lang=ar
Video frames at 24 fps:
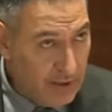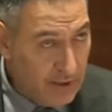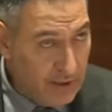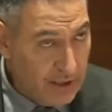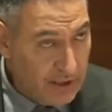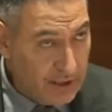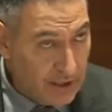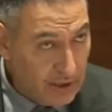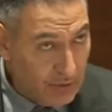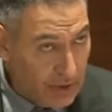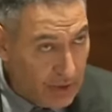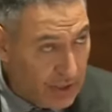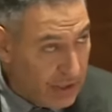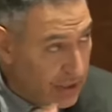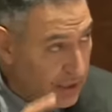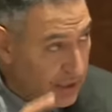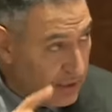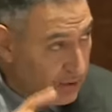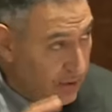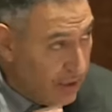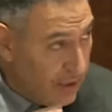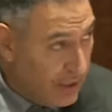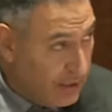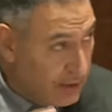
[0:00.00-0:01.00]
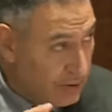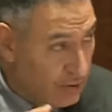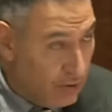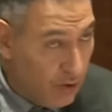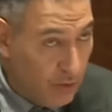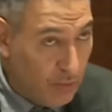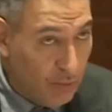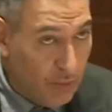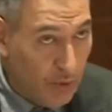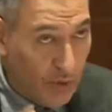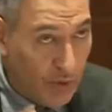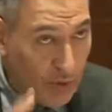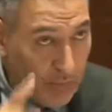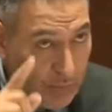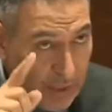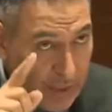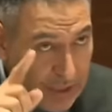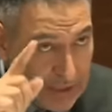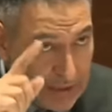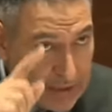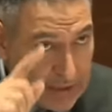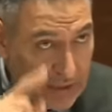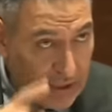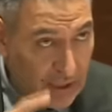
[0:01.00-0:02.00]
اذا رونا كنهضروا على لومبلوا
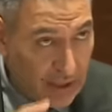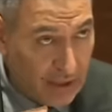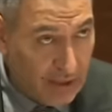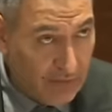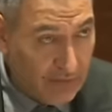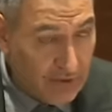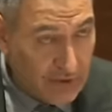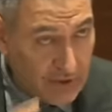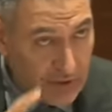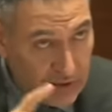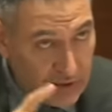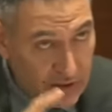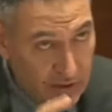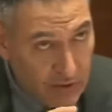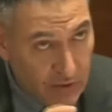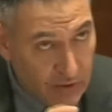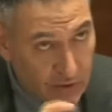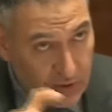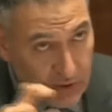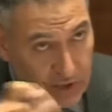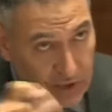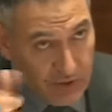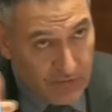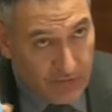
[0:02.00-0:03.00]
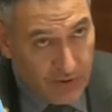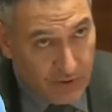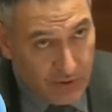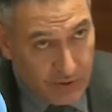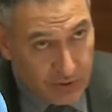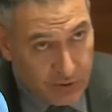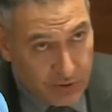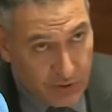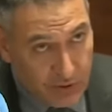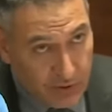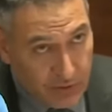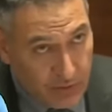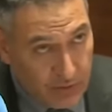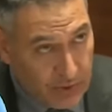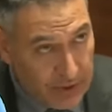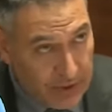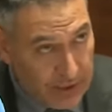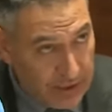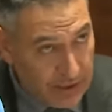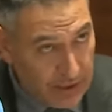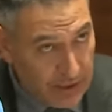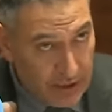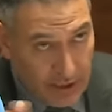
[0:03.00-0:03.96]
بارسيال فاش ديرون ايكيفالون طون بلان